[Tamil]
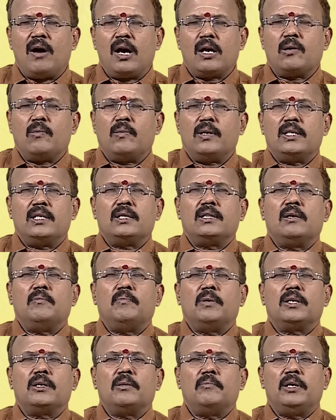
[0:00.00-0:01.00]

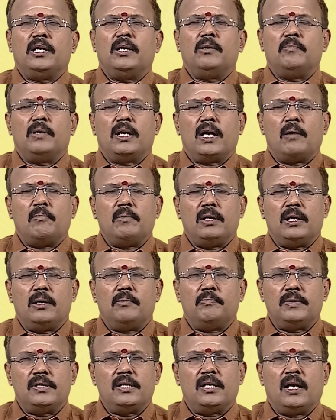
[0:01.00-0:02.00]
வாக்குவாதத்தில் மட்டும் ஈடுபடாமல்
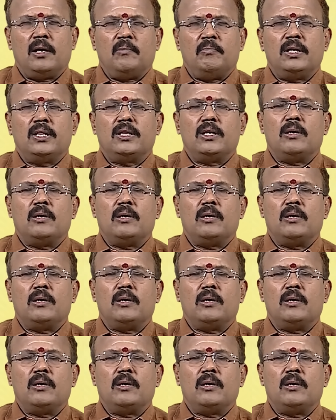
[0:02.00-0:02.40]
இருப்பது நன்மை